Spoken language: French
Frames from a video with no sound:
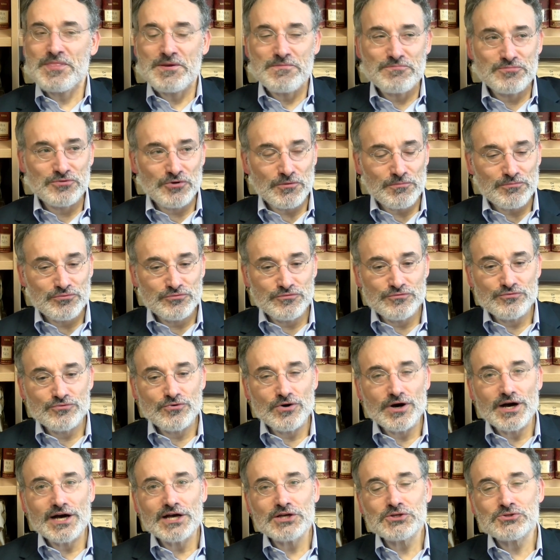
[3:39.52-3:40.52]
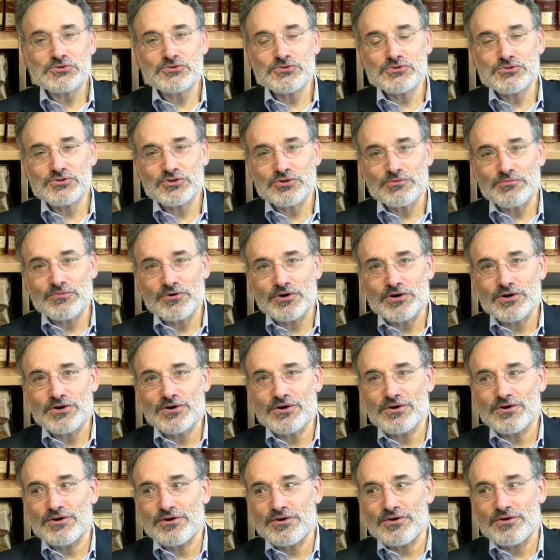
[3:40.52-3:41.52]
pour pouvoir
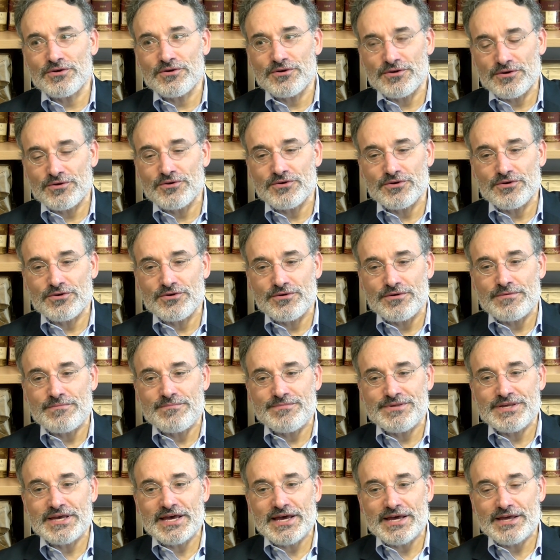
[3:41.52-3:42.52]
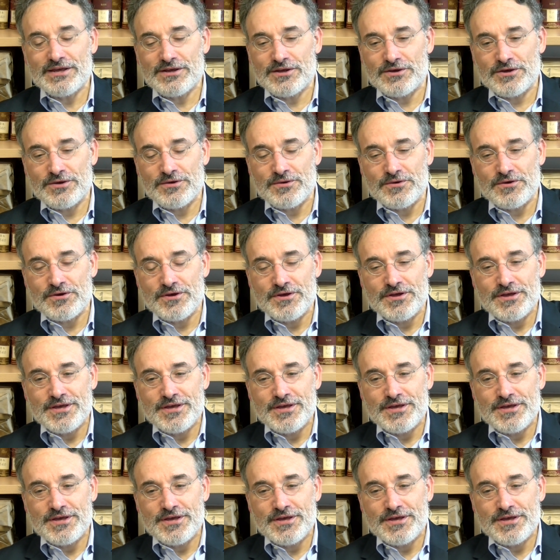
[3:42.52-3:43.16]
justement euh, bien, euh,